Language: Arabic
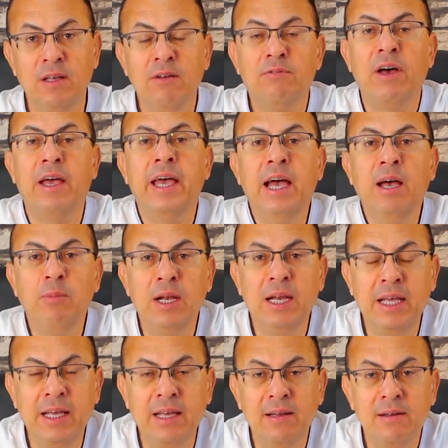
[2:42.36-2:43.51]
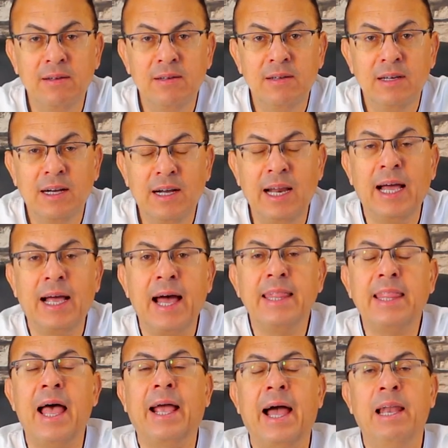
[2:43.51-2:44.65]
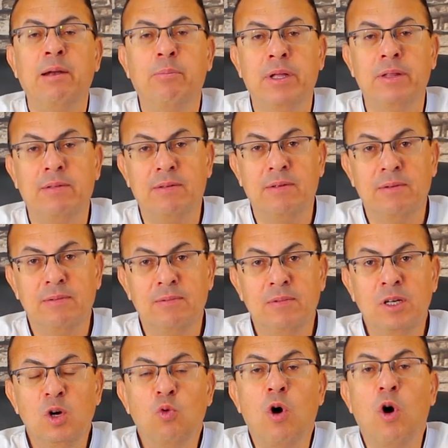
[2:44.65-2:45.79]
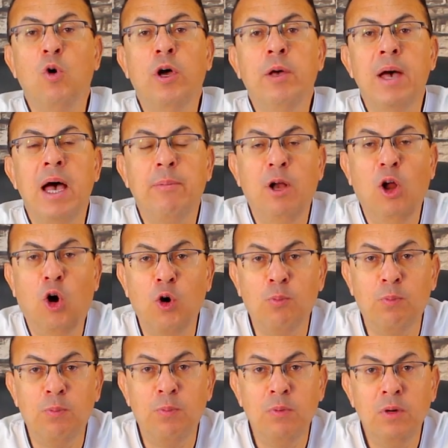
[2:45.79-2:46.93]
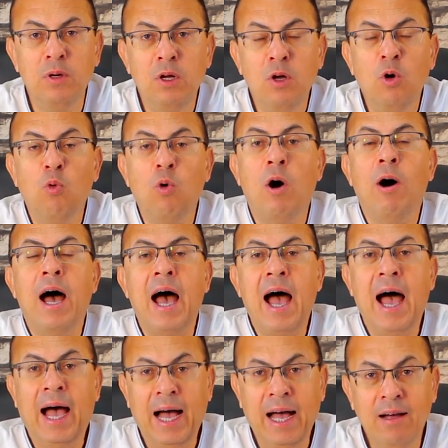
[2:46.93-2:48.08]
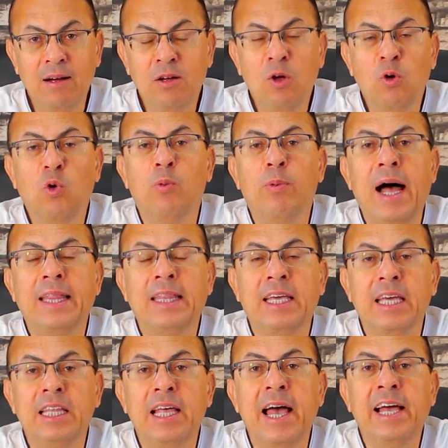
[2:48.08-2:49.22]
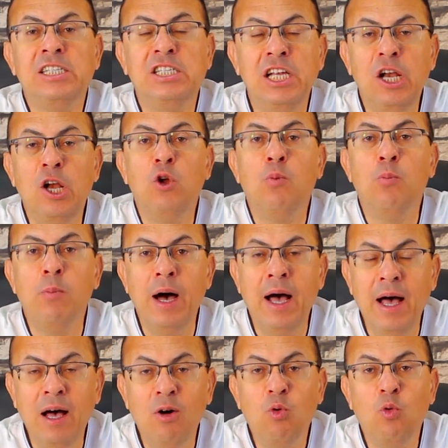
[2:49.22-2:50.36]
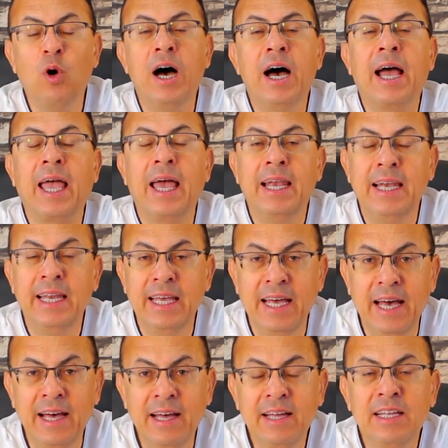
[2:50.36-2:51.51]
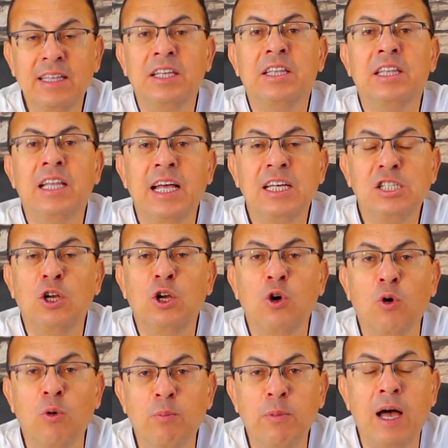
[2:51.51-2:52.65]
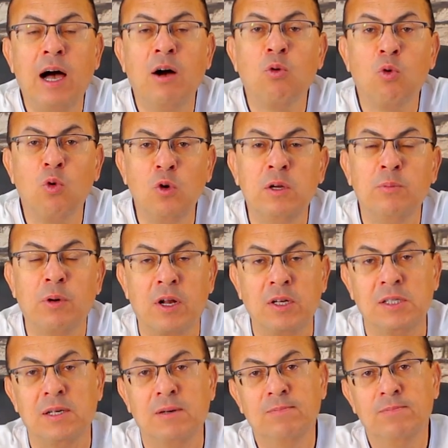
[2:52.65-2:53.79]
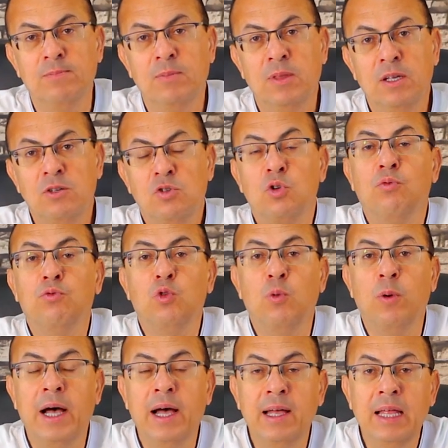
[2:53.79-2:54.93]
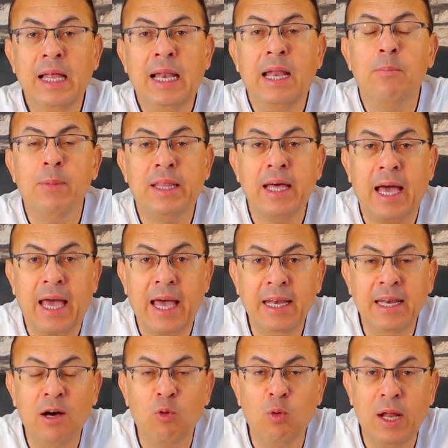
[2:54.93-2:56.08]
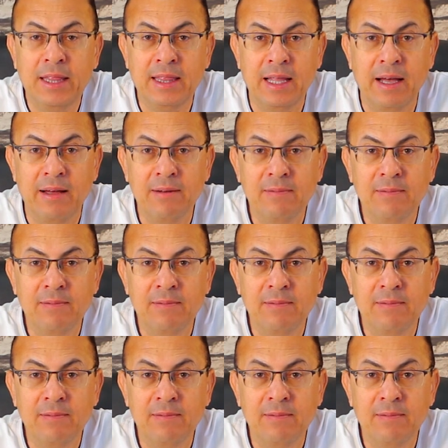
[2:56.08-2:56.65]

فيعمل ايه قال لك اضحك على البنت واوهمها بالحب ووقعها وبعد كده أذل أمها وأخليها تتنازل لأمي عن كل مراسة شفتوا بقى لما دخلنا أولادنا